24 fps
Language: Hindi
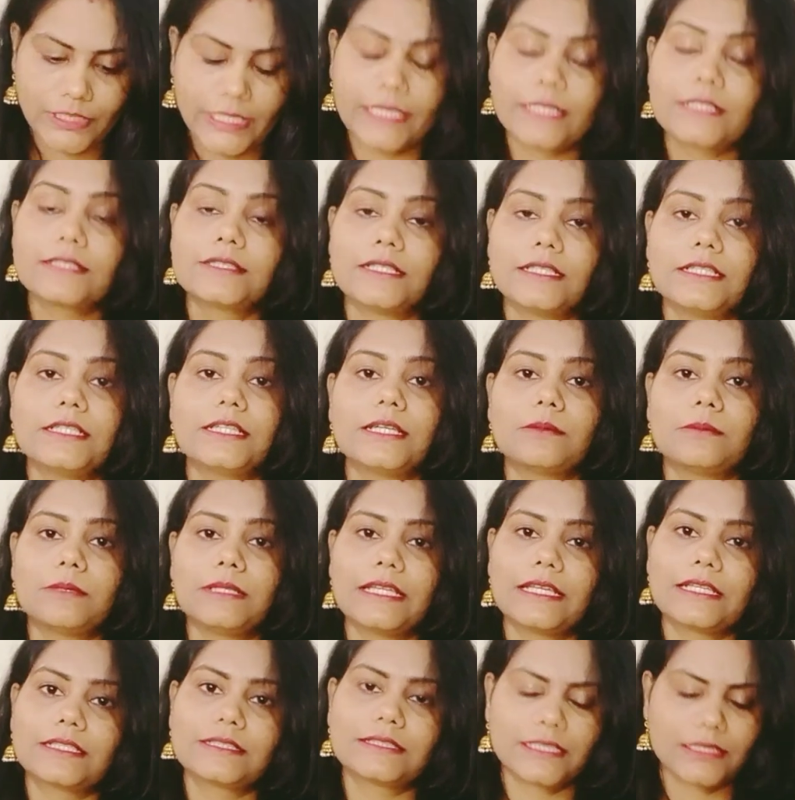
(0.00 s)
एक्सल
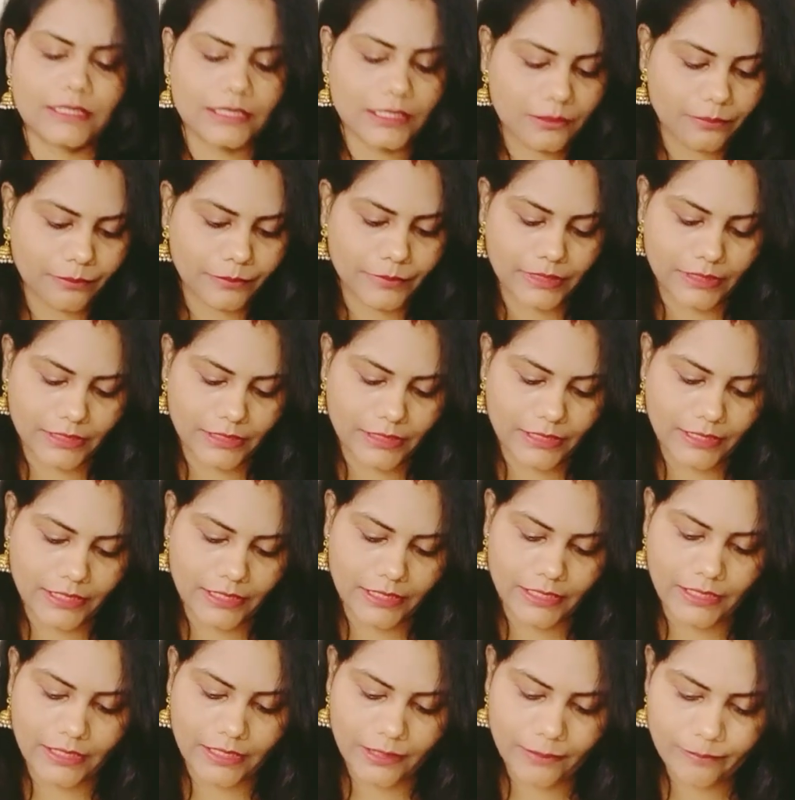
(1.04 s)
डबल एक्सल तक मिलती
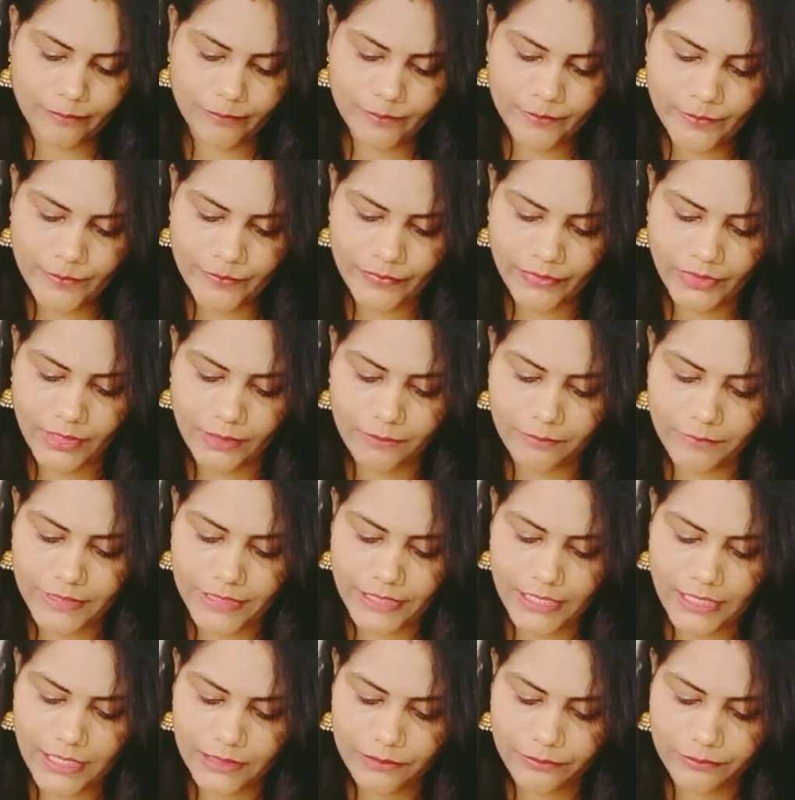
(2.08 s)
है ये
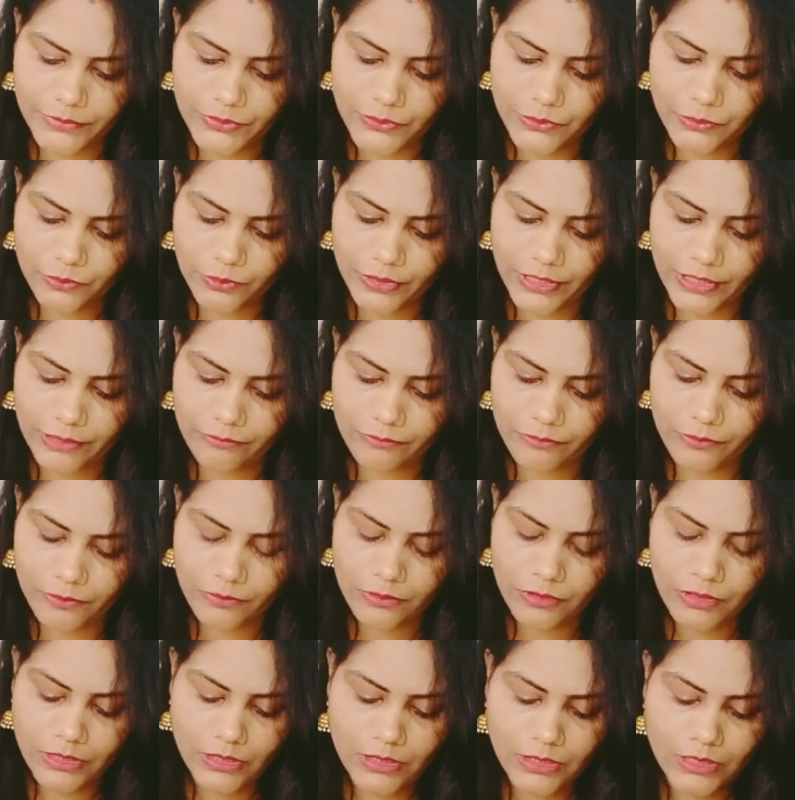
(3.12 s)
मेरे हाथ में जो है वो
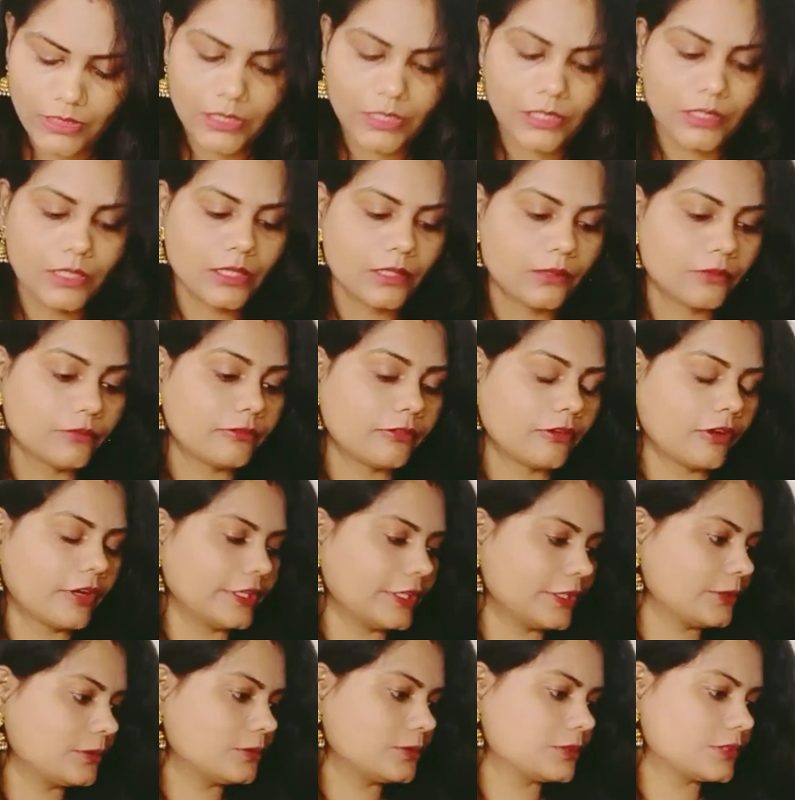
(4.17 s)

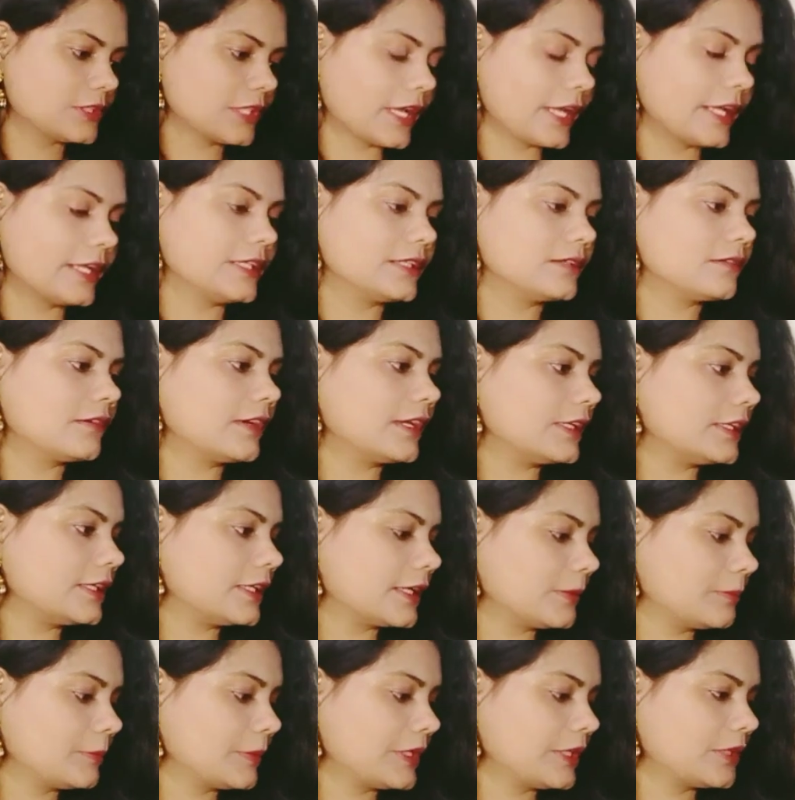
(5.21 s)
फोर्टी टू साइज़
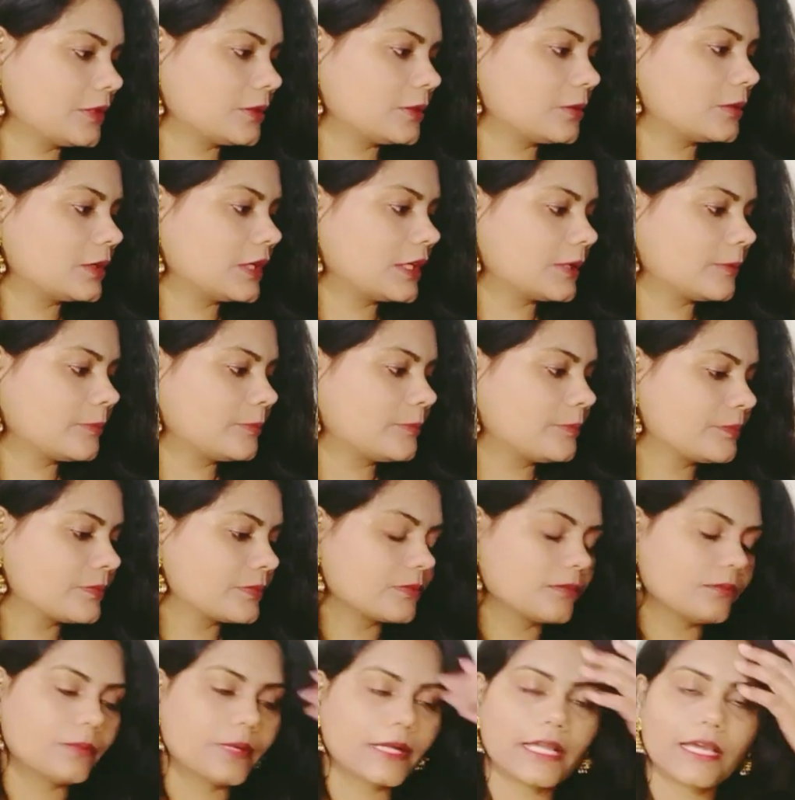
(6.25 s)
वाली है मैंने थोड़ा
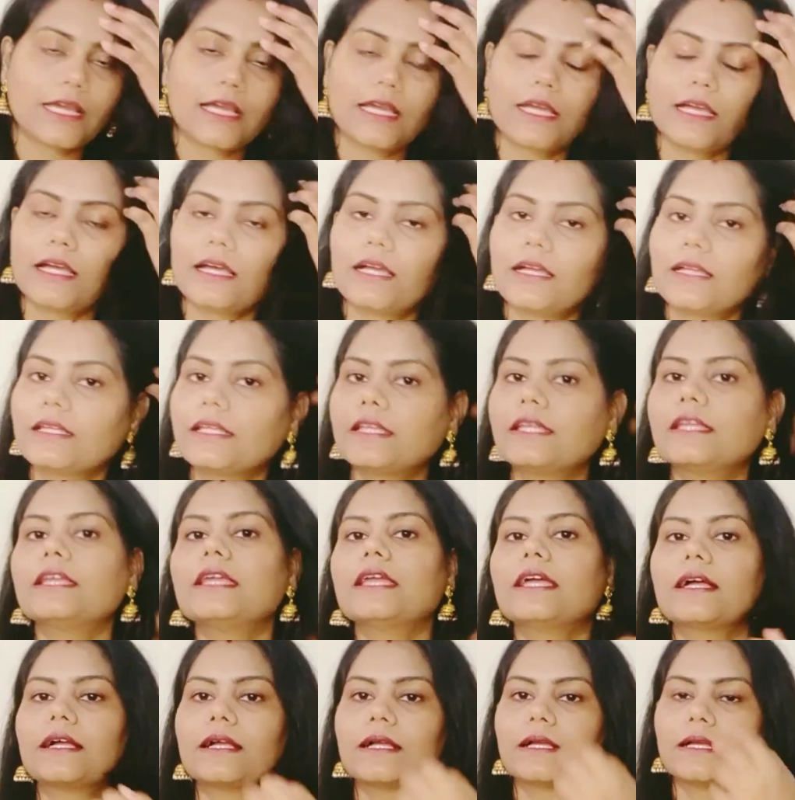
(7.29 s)
बड़ा
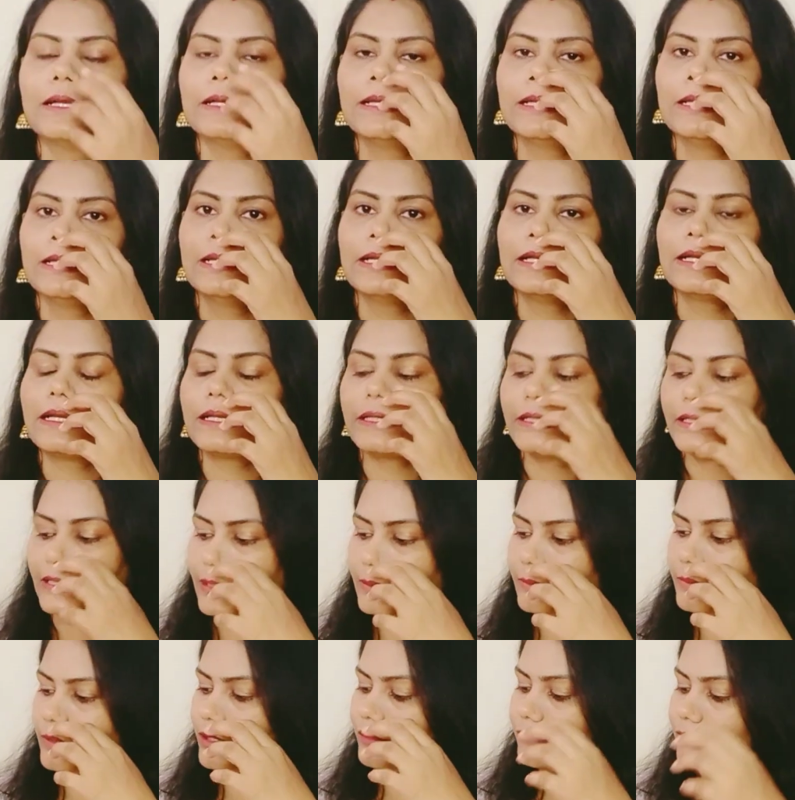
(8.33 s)
ही आ,
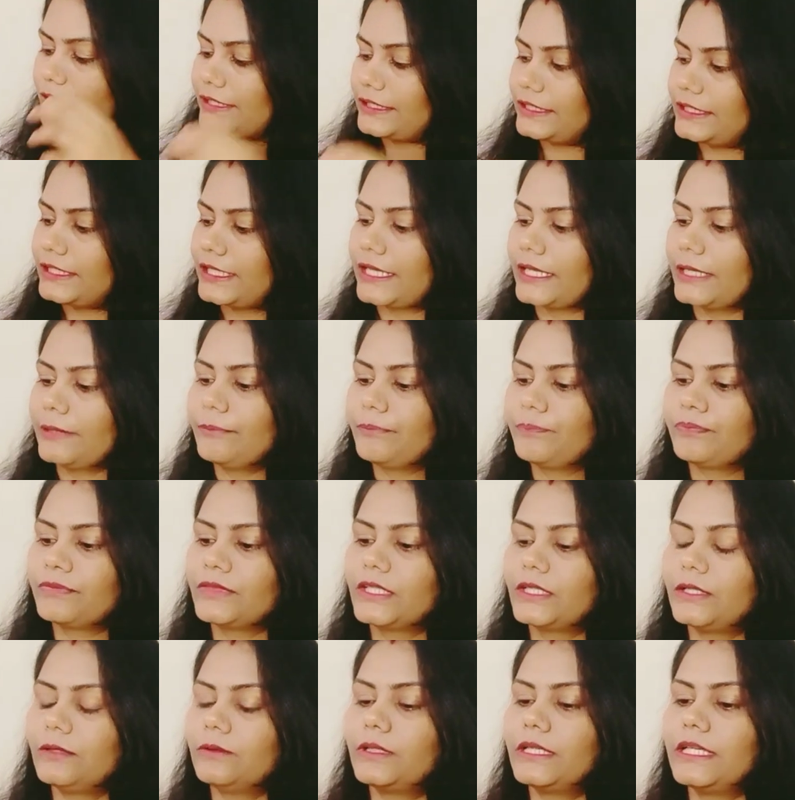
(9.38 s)
ये मंगवाई है
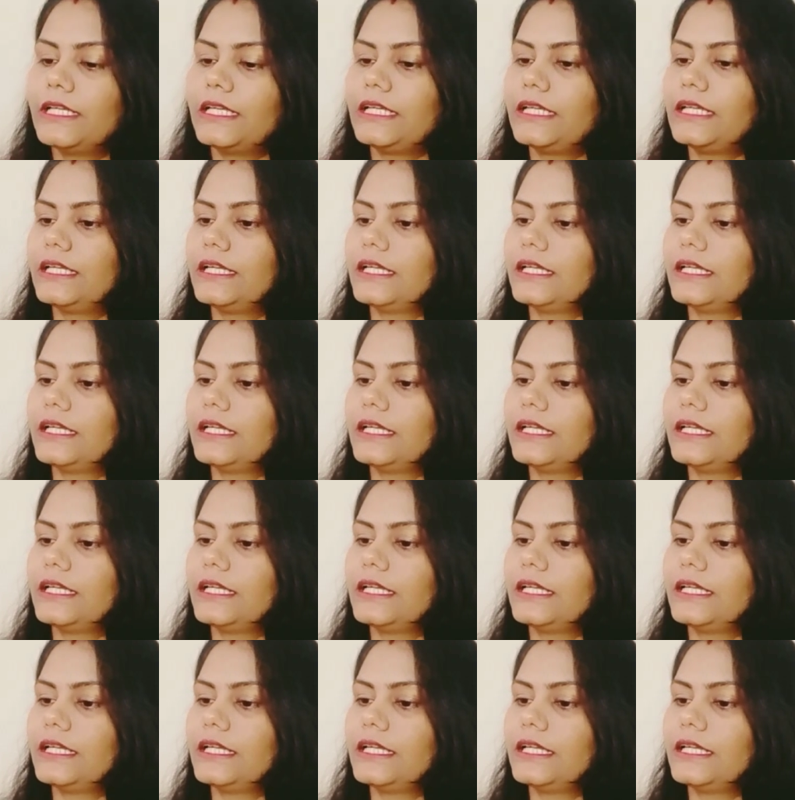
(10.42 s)
क्योंकि